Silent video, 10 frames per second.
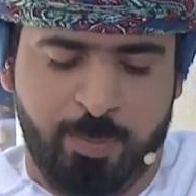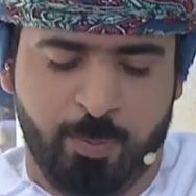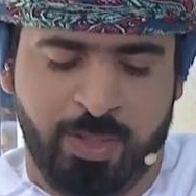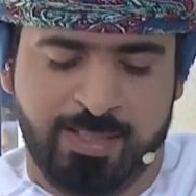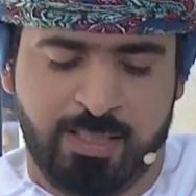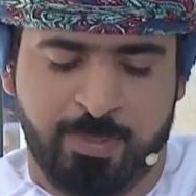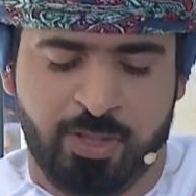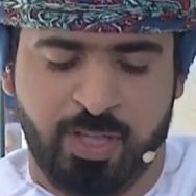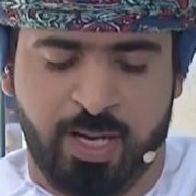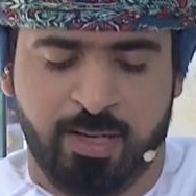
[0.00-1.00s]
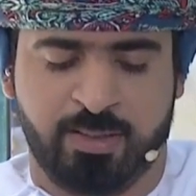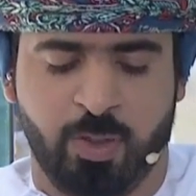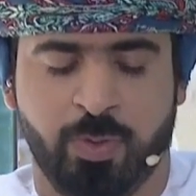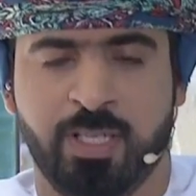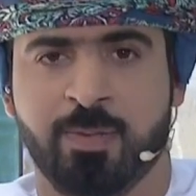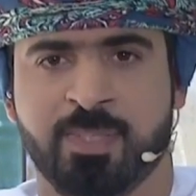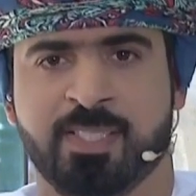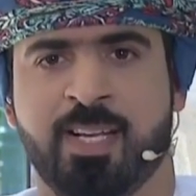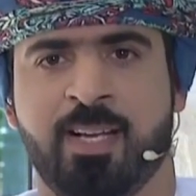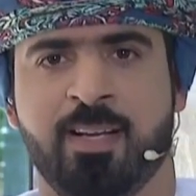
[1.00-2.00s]
بمناسبة شهر التوعية
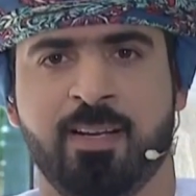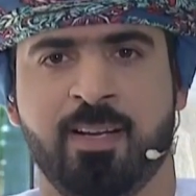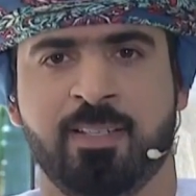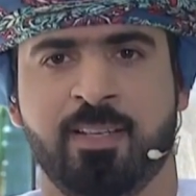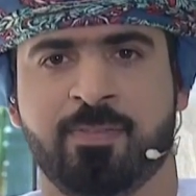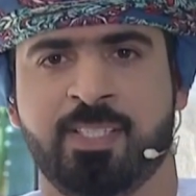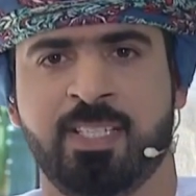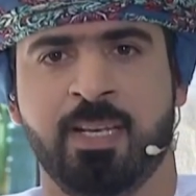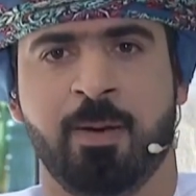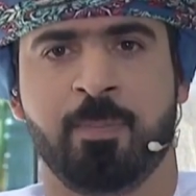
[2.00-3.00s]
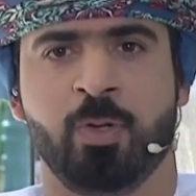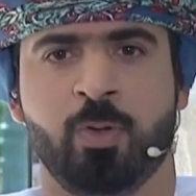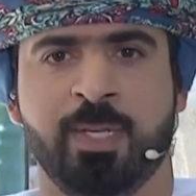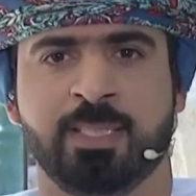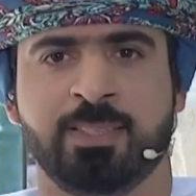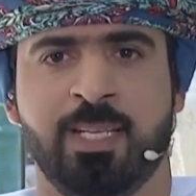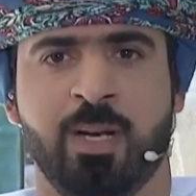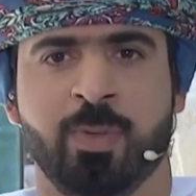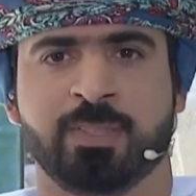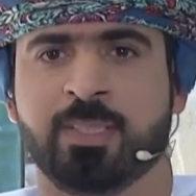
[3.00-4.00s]
بالصحة النفسية من عمان
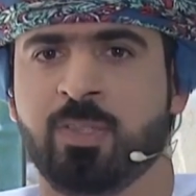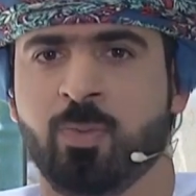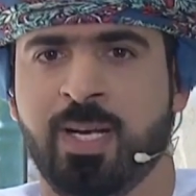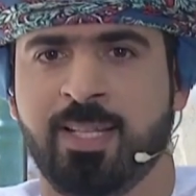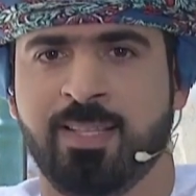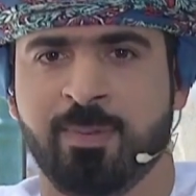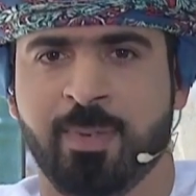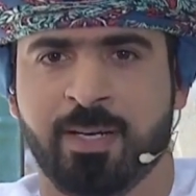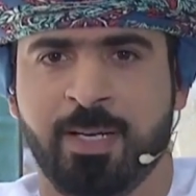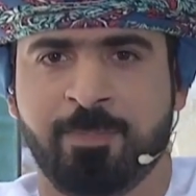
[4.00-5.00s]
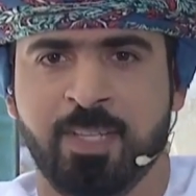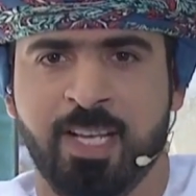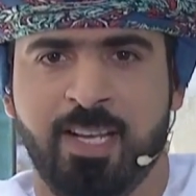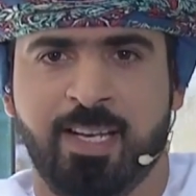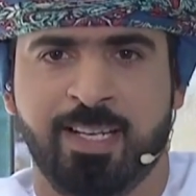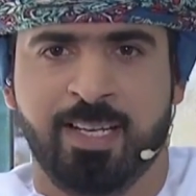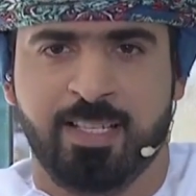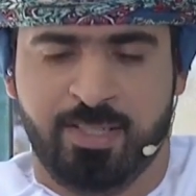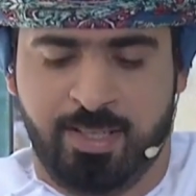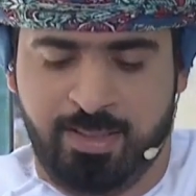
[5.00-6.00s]
إلى الوطن وهذه المرة
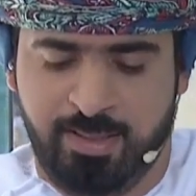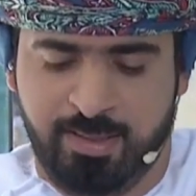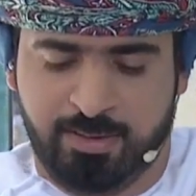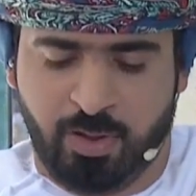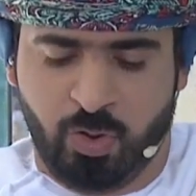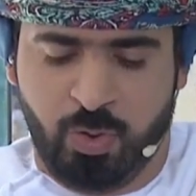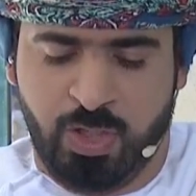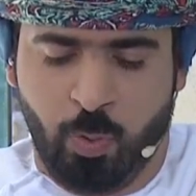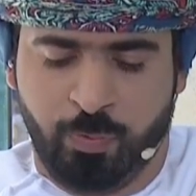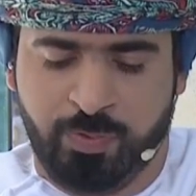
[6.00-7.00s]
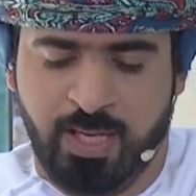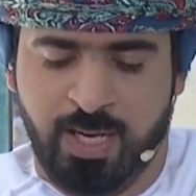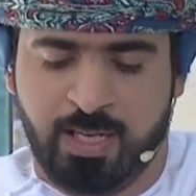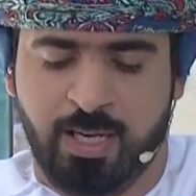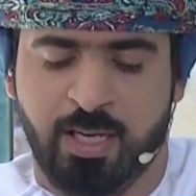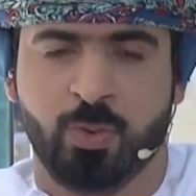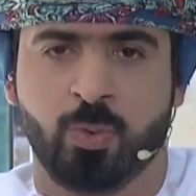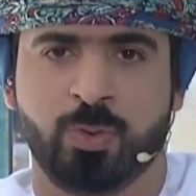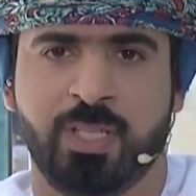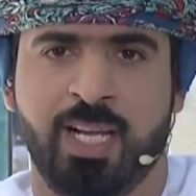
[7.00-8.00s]
إلى جريدة الرؤية وفيها
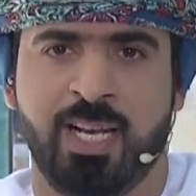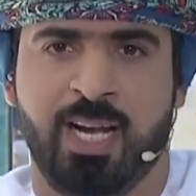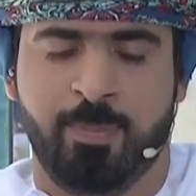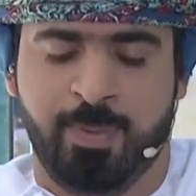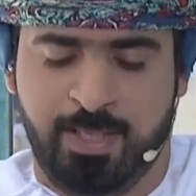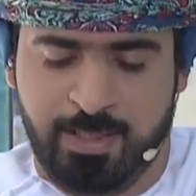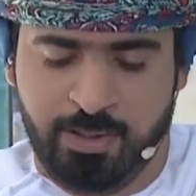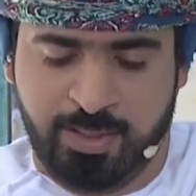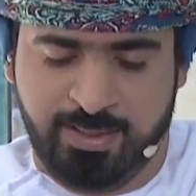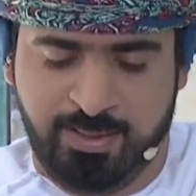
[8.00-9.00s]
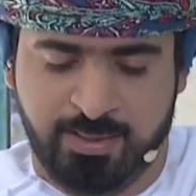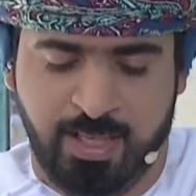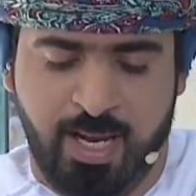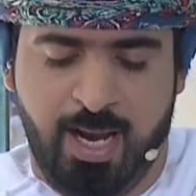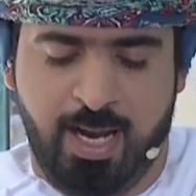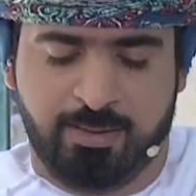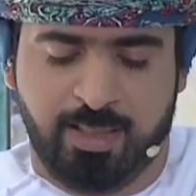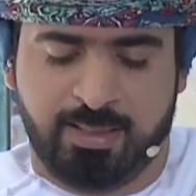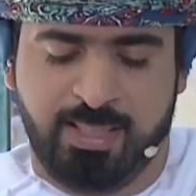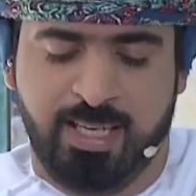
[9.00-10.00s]
قانون العمل الجديد
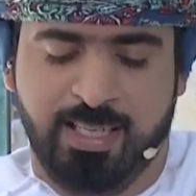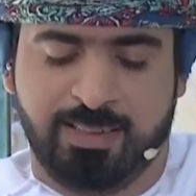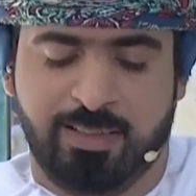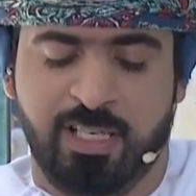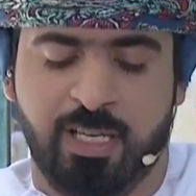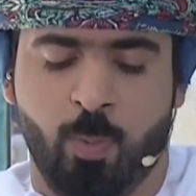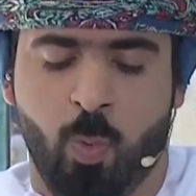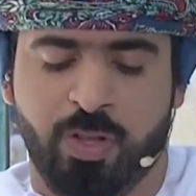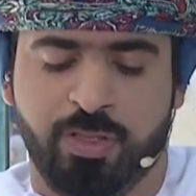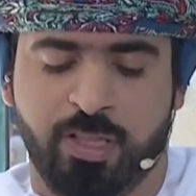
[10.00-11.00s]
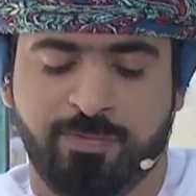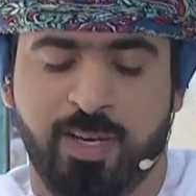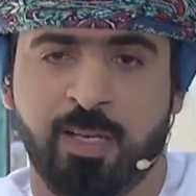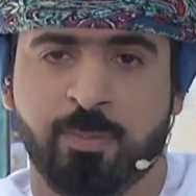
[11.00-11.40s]
الترقيات للموظف